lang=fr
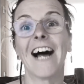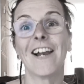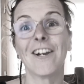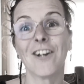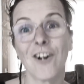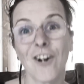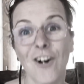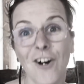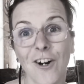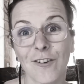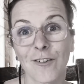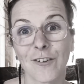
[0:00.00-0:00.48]

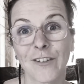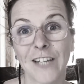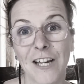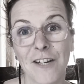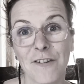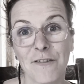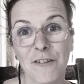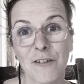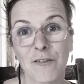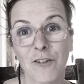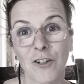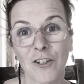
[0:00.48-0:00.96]
Alors, vous
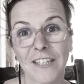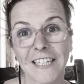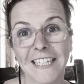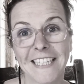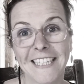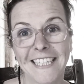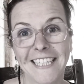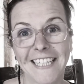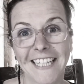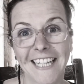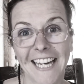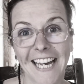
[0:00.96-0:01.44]
avez fait votre
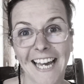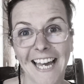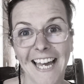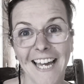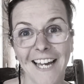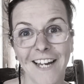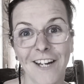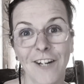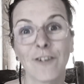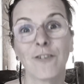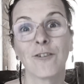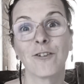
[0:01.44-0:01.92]

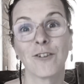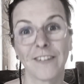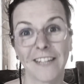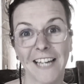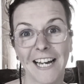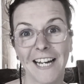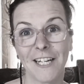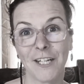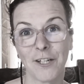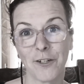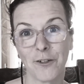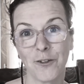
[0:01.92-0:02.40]
itinéraire Vous
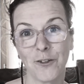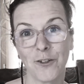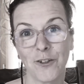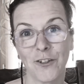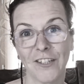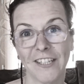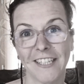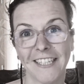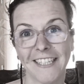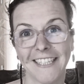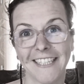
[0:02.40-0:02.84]
allez où